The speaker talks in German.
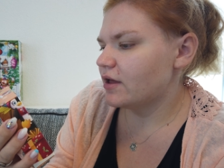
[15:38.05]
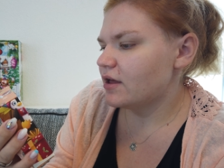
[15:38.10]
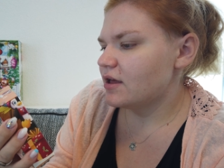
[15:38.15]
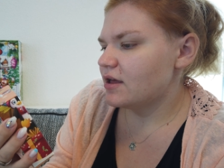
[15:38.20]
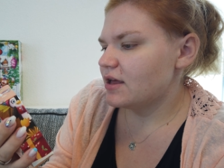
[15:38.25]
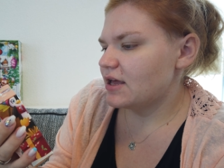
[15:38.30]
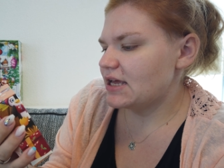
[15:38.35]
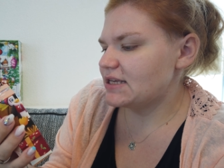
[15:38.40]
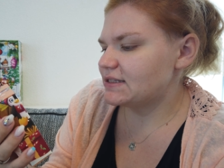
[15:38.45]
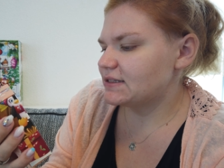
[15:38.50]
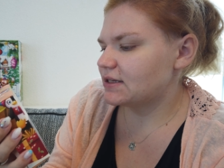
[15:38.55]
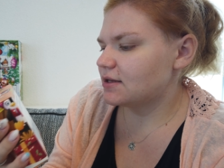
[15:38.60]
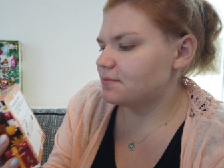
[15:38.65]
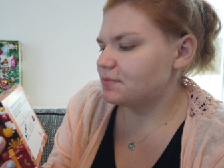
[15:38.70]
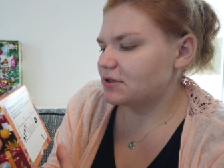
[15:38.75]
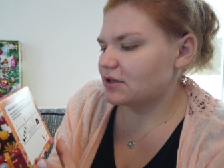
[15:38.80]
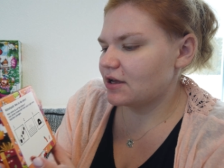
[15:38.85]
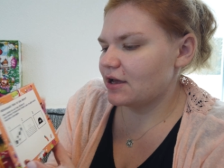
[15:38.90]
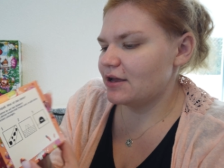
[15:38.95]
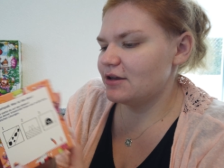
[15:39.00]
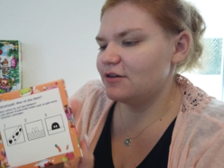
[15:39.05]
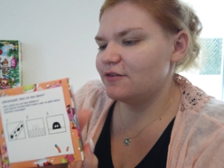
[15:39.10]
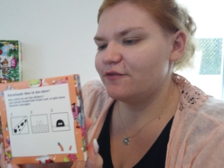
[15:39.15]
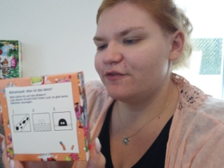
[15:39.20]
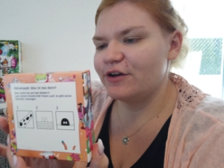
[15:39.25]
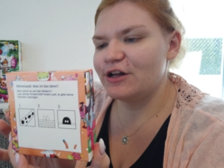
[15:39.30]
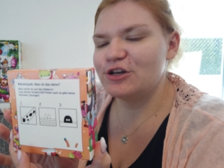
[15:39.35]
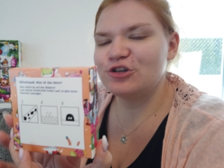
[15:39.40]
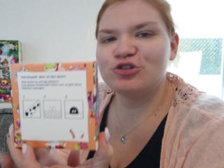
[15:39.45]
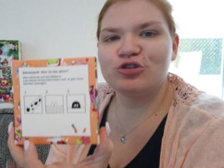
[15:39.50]
Es gibt keine
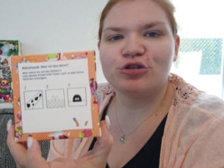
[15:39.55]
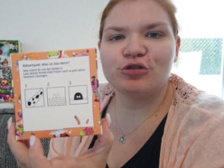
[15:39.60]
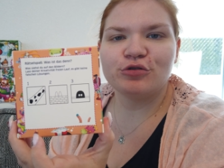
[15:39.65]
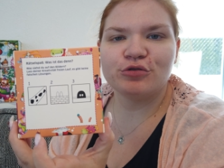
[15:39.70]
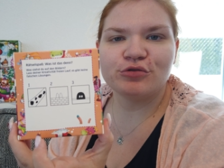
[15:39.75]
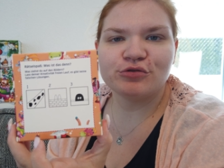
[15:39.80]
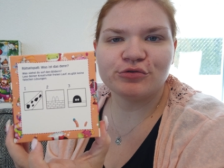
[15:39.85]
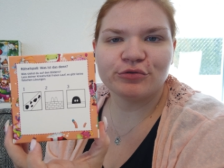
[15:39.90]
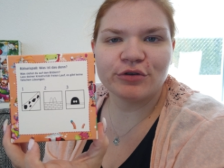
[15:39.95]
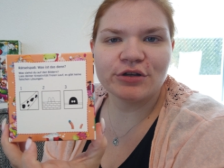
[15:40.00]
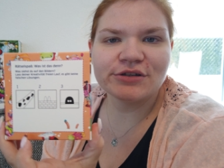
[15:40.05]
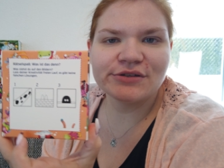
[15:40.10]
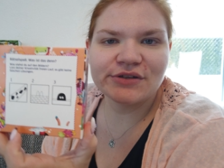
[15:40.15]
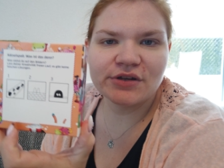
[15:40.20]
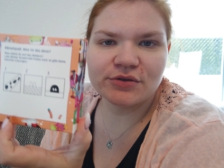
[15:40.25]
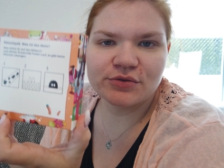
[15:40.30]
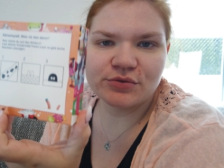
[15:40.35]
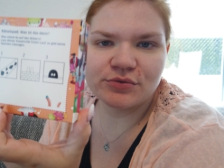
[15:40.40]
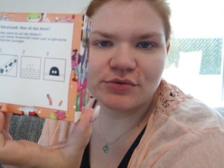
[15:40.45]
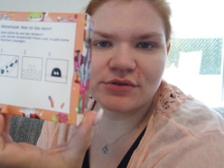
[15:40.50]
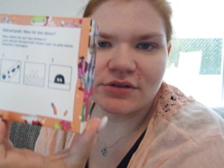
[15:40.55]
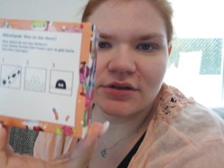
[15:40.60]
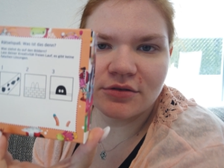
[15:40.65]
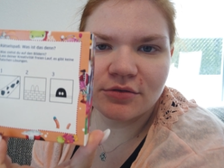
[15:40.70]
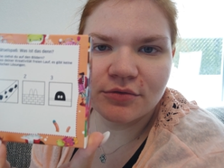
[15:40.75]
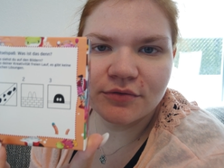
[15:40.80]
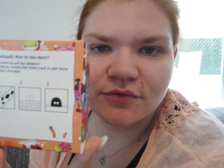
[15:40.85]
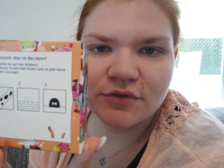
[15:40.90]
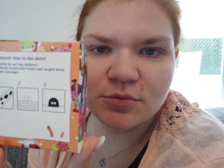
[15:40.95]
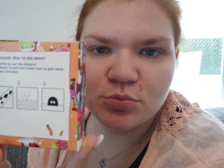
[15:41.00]
falsche Lösung. Ist ja süß, da
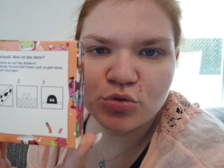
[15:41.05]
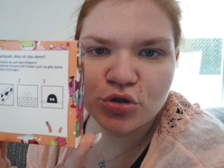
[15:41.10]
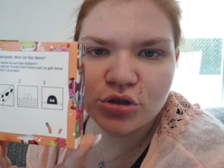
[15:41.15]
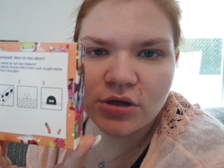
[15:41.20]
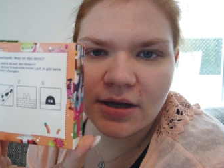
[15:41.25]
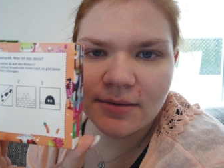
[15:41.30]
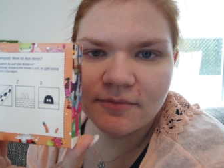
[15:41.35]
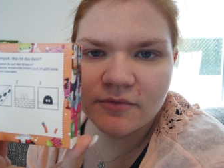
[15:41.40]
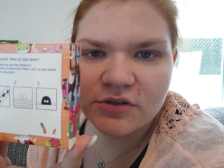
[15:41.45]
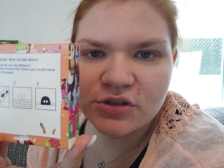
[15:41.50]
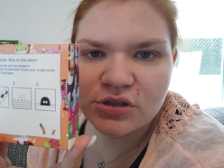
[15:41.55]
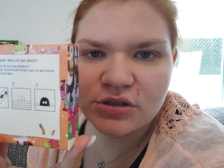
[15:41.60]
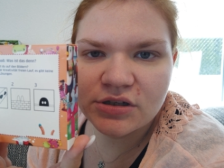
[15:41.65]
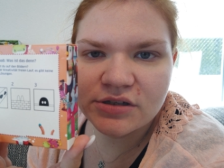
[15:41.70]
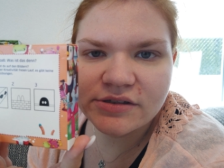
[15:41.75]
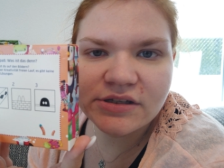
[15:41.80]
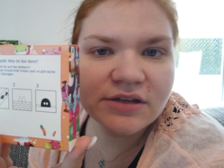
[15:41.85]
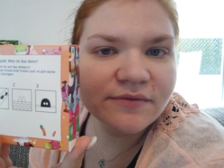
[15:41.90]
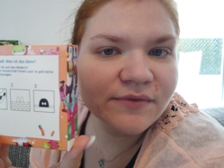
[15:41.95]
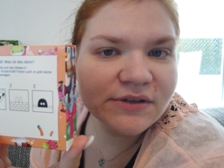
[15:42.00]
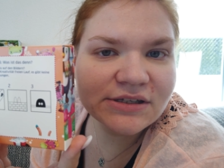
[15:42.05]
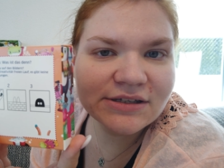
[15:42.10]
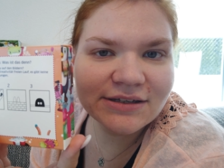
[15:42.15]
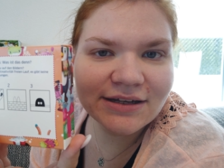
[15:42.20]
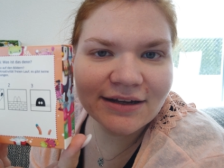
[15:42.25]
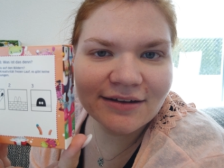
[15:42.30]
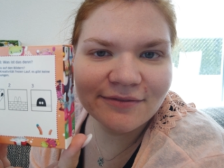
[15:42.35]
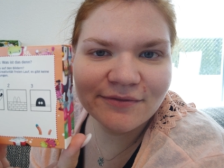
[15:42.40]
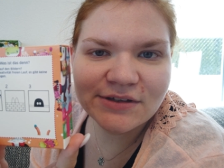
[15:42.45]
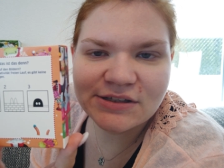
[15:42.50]
dürfen die beschreiben, was sie da sehen, was sie
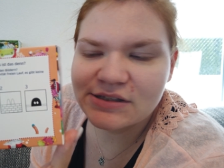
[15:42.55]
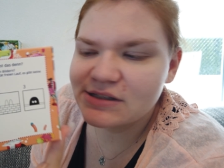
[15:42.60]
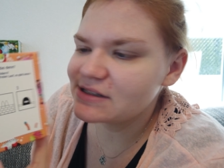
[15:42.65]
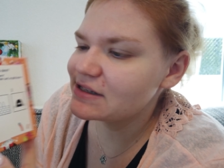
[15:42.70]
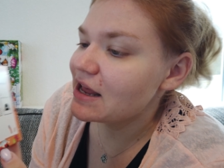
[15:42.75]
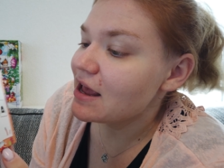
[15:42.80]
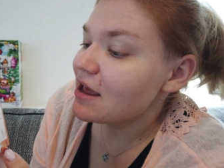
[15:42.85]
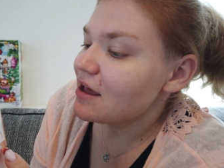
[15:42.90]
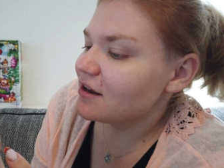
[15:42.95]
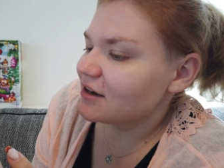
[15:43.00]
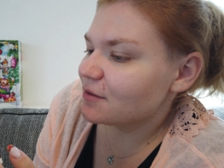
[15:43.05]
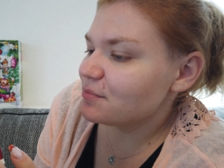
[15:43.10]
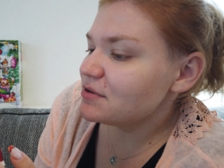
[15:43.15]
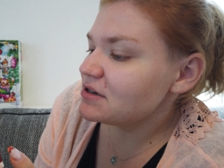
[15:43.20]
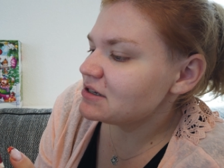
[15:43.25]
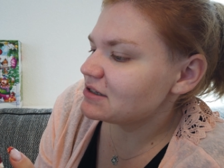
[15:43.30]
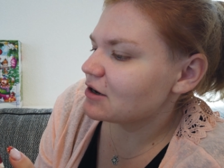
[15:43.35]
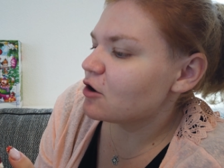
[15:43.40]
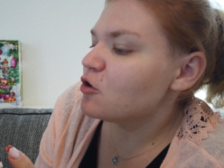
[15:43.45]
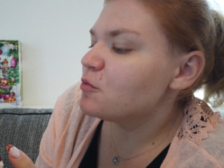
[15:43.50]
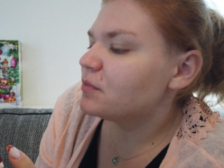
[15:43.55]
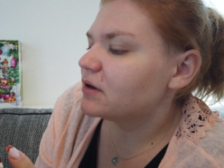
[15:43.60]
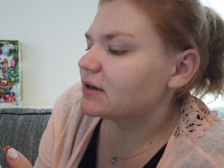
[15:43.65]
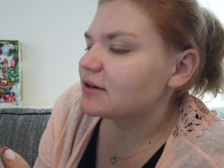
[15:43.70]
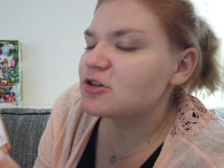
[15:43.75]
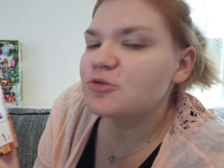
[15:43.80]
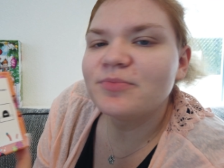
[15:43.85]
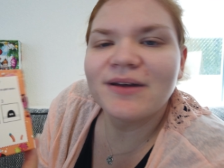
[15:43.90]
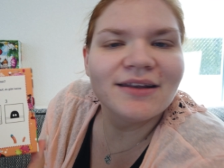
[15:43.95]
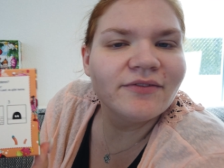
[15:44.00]
denken, was es ist. Da bin ich auch mal
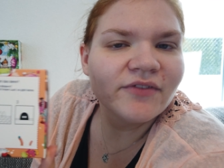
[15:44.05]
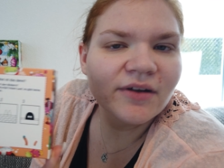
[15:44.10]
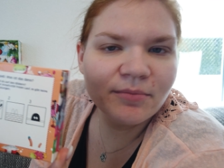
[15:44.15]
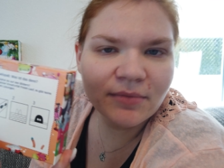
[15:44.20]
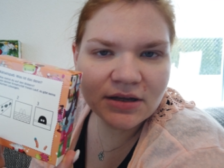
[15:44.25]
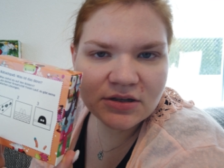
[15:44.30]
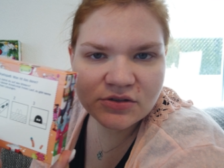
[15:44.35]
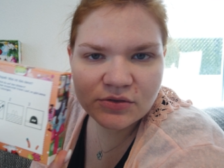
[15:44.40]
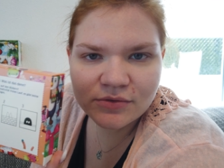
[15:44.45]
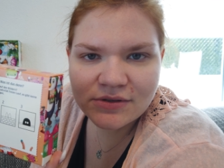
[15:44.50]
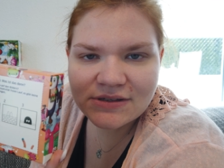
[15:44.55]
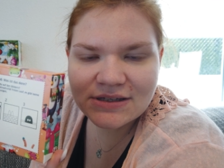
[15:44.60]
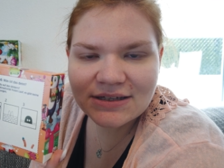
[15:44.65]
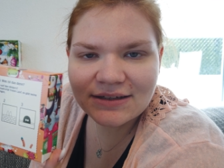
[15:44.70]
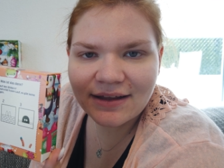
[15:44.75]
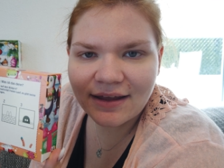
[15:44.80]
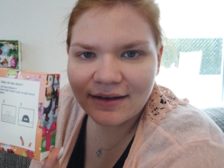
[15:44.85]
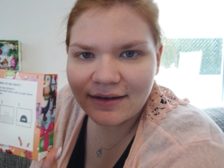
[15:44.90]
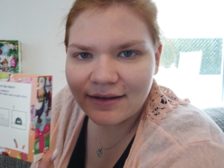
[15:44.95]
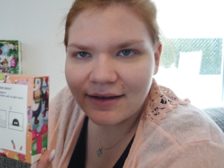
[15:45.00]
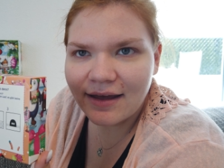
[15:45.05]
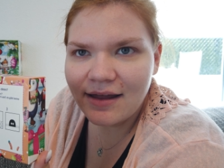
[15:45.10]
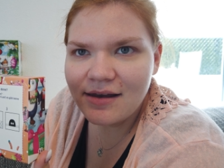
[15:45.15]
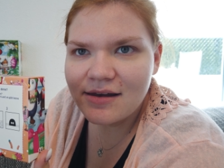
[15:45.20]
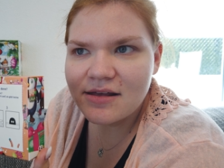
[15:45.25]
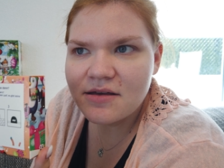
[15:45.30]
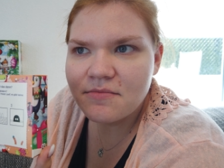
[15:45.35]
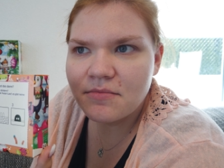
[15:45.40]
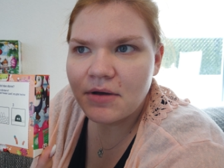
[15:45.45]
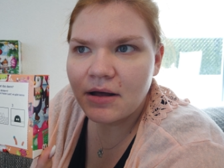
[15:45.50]
gespannt, weil mein Sohn sieht generell
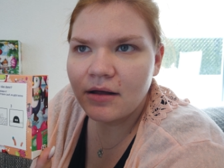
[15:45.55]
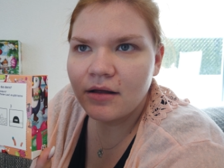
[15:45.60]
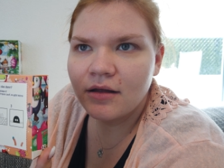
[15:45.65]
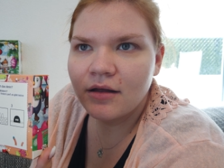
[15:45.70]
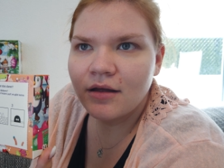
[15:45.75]
immer